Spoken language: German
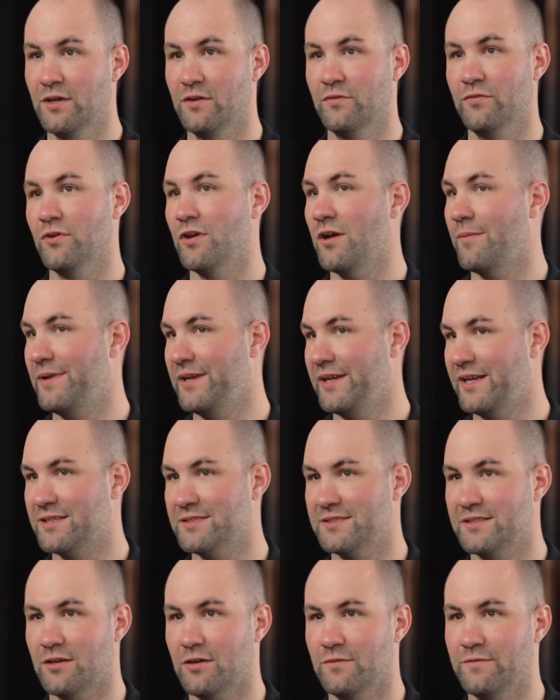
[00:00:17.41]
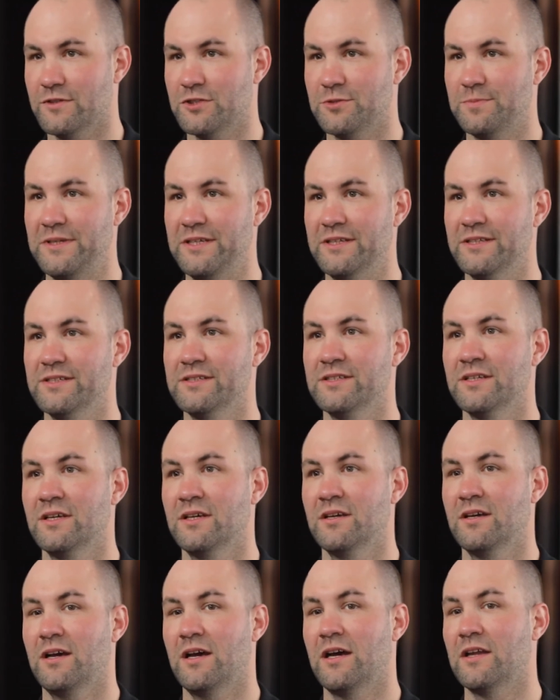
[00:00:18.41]
Früher hat man den ganzen Raum verspiegelt,
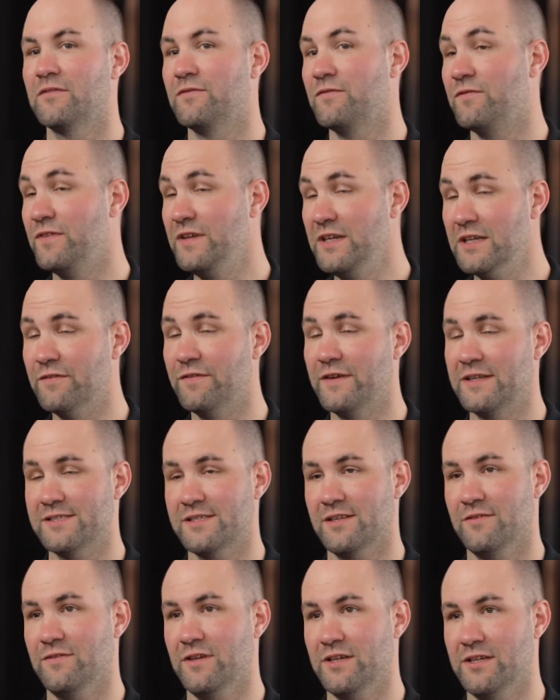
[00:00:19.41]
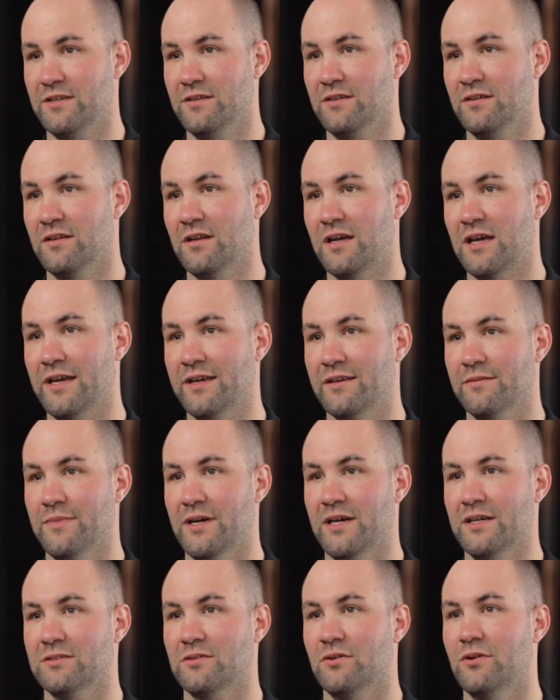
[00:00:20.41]
hat viele Fensterflächen
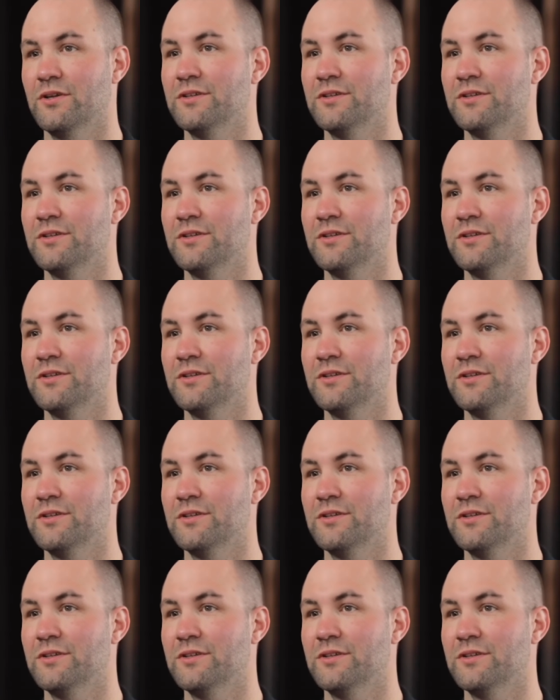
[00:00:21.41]
reingemacht.